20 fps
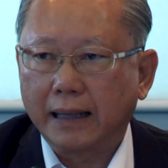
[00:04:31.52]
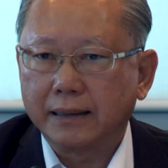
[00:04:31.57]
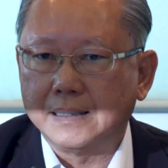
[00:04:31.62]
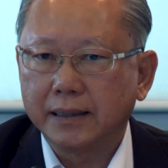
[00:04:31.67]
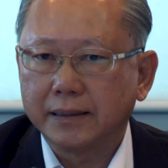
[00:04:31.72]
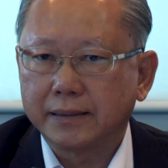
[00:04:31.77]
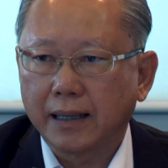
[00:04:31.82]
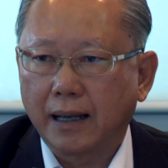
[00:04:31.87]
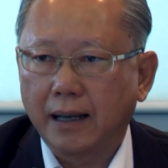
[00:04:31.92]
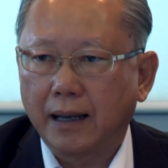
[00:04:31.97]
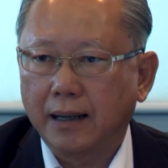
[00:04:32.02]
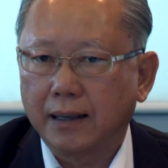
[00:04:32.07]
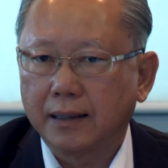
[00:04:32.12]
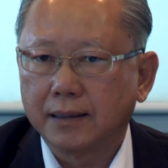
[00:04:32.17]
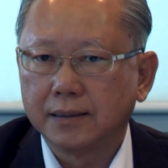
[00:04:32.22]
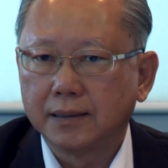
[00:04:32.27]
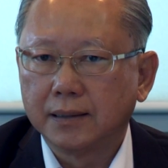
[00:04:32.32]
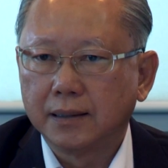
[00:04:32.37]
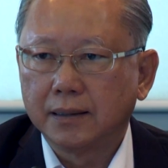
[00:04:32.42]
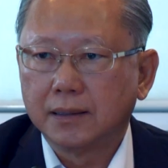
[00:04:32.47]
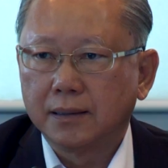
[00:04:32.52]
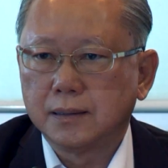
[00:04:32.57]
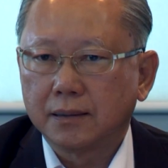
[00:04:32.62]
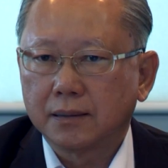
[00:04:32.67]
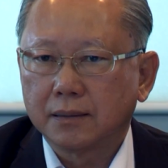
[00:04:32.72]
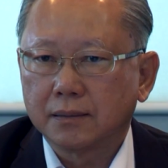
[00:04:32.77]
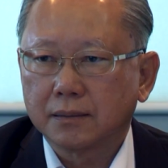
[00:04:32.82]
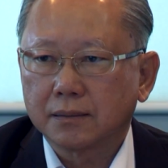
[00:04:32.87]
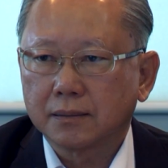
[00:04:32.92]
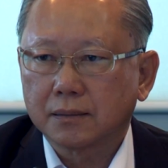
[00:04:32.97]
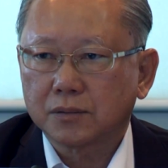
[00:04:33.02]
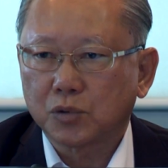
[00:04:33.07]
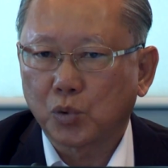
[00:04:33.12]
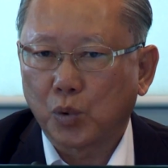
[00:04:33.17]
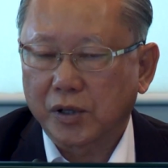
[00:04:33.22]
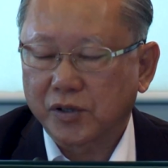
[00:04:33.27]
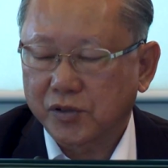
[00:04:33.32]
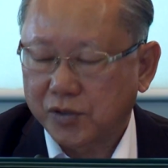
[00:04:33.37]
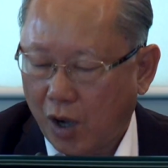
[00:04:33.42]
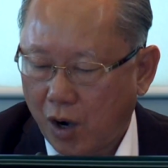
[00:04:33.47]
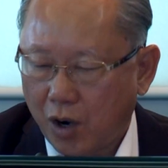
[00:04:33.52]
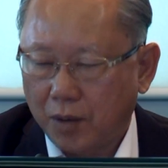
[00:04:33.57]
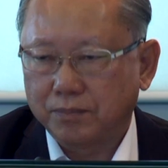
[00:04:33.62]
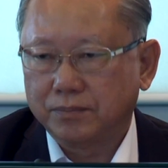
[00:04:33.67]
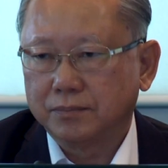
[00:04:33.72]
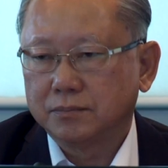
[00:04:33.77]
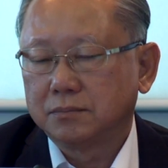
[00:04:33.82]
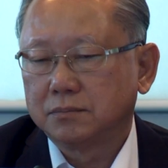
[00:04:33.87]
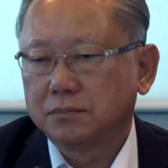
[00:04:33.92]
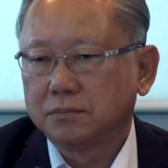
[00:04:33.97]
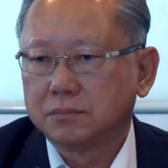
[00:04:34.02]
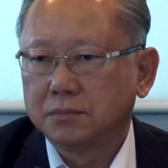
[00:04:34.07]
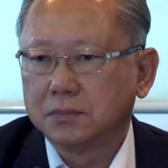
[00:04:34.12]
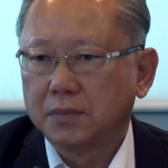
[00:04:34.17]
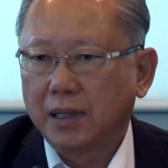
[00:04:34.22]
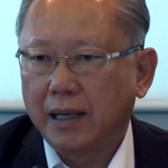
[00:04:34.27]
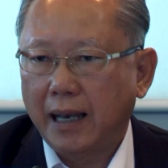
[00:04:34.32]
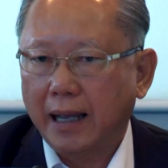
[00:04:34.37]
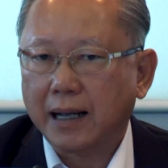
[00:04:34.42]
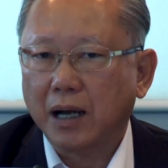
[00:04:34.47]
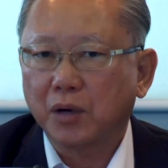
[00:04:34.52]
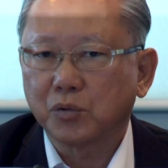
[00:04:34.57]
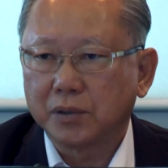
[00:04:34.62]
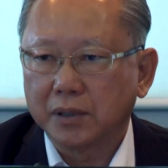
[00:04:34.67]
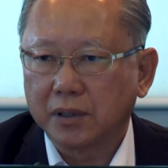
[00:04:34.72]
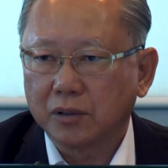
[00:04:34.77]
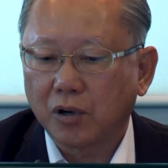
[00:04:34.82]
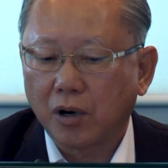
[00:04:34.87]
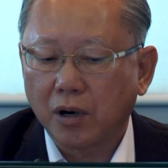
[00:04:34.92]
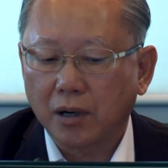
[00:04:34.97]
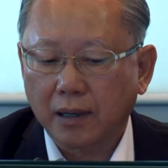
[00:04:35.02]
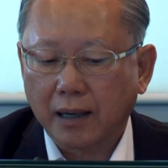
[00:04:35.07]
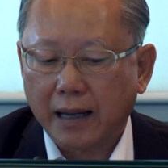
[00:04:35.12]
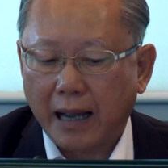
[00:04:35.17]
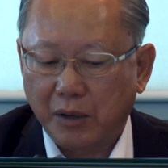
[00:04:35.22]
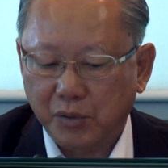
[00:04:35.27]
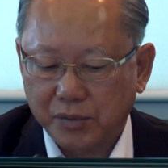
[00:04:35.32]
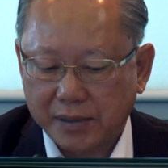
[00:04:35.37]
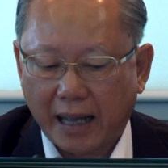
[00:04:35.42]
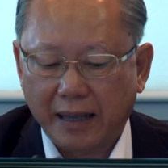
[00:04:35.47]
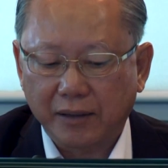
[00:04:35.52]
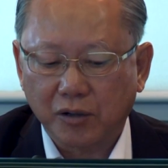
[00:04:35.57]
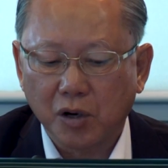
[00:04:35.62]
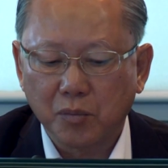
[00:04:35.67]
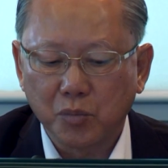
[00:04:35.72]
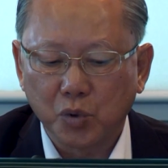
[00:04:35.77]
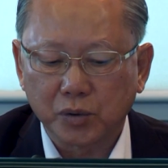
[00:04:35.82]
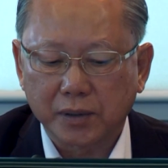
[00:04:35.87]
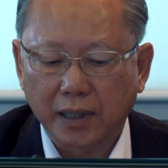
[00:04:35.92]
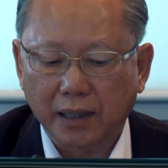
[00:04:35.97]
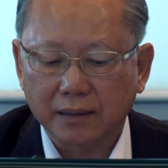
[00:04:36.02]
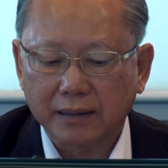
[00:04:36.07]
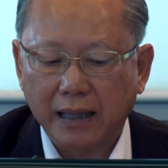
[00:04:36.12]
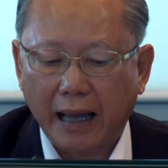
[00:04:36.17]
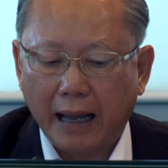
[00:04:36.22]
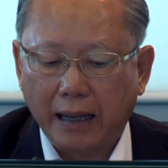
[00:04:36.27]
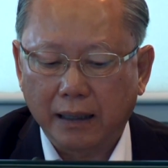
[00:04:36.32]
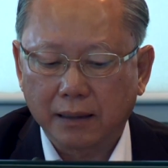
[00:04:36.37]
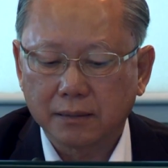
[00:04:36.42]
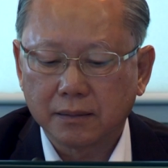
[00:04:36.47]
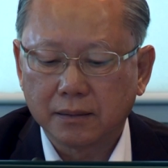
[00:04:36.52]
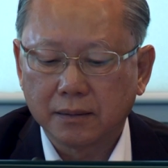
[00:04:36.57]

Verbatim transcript: การที่จะตรวจสอบและเข้าถึงข่าวสารข้อมูลต่า